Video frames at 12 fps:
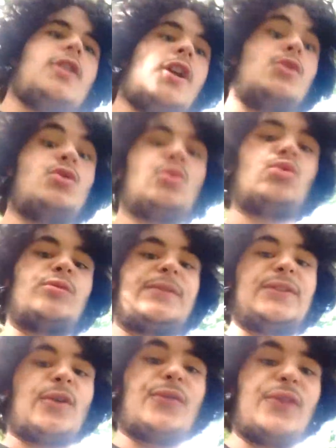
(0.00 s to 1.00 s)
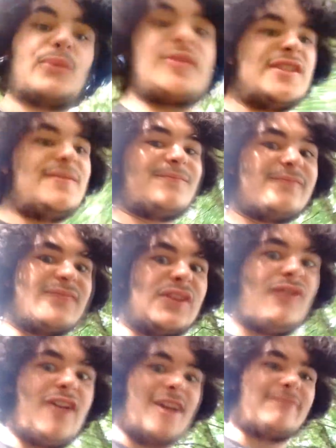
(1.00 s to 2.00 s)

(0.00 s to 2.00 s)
Et du coup, je vais peut-être en refaire aussi. Voilà,